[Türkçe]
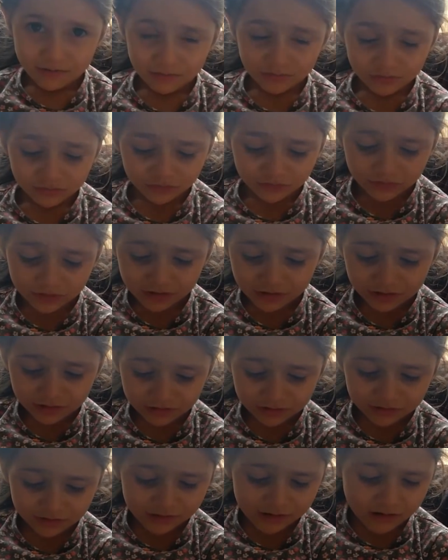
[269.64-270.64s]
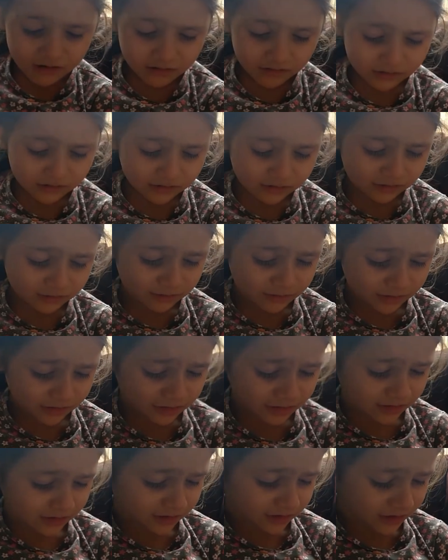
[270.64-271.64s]
Bunu da artık akşam
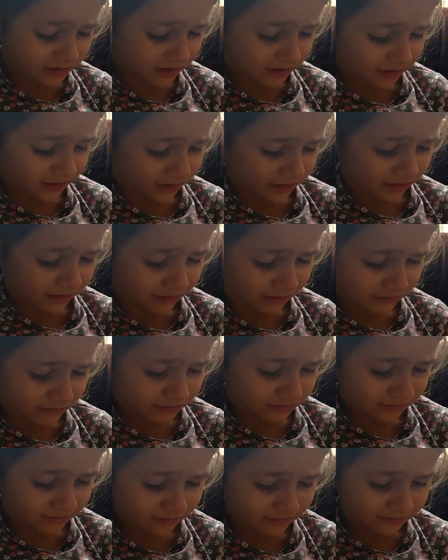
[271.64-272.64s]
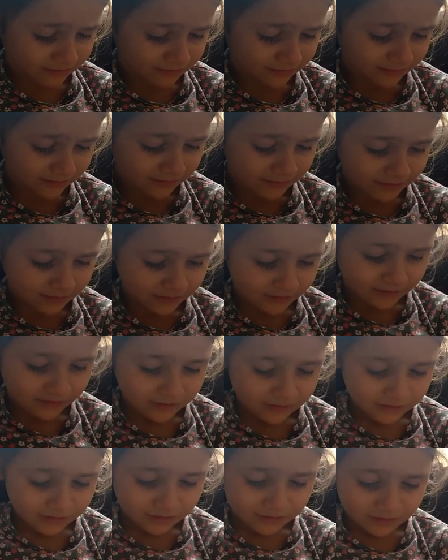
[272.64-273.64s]
içsem. Akşam
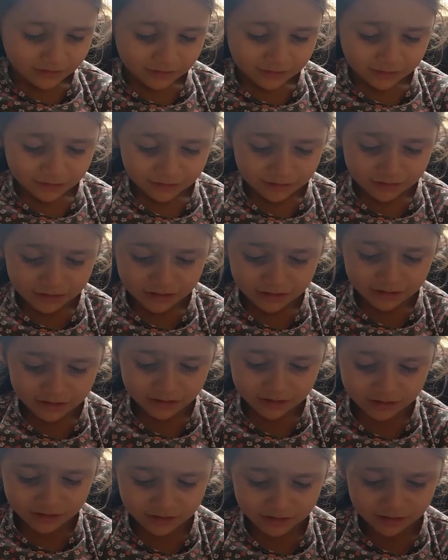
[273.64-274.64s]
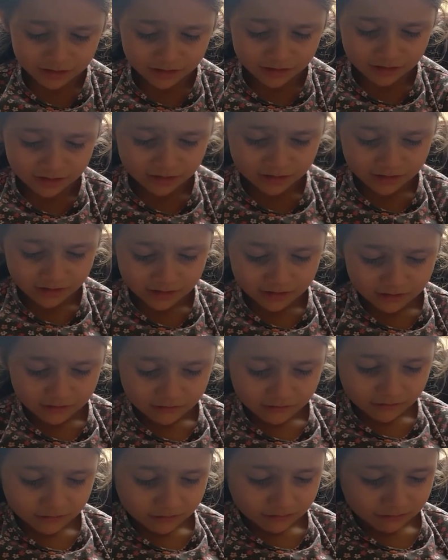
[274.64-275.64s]
olmaz ilaç saati diye bir şey var.
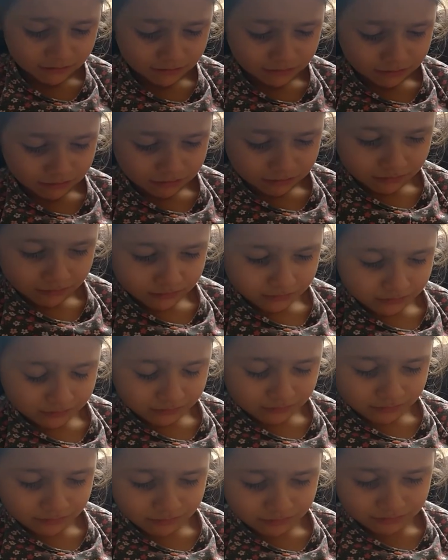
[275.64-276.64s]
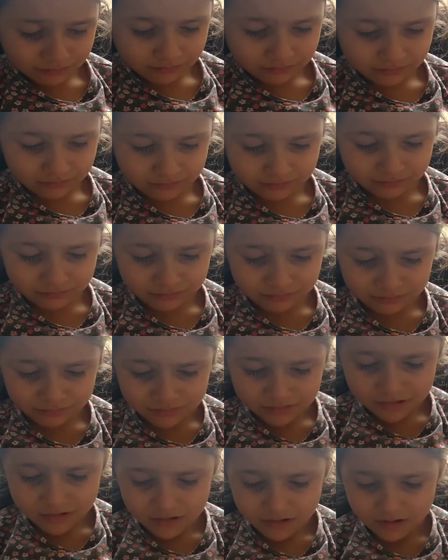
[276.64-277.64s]
İlaç saatimiz de geçti
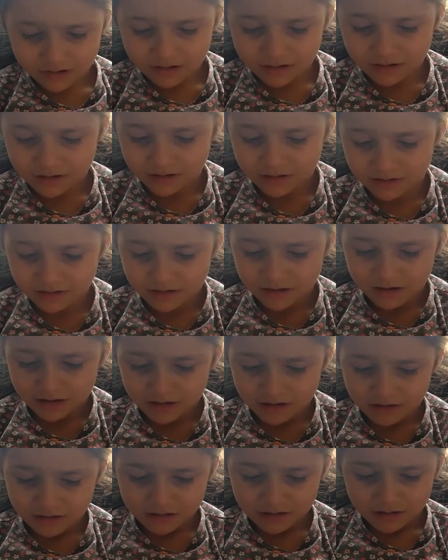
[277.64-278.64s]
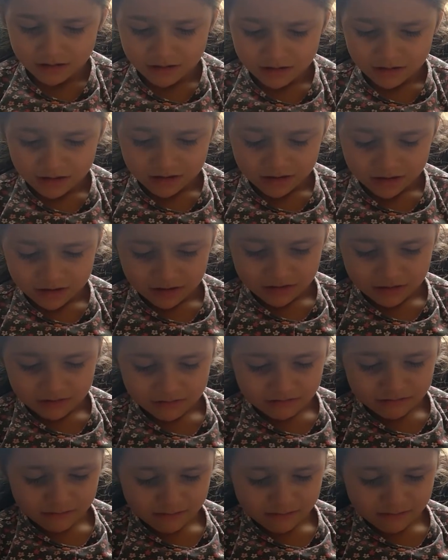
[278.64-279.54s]
ama ama bir an önce içmelisin artık.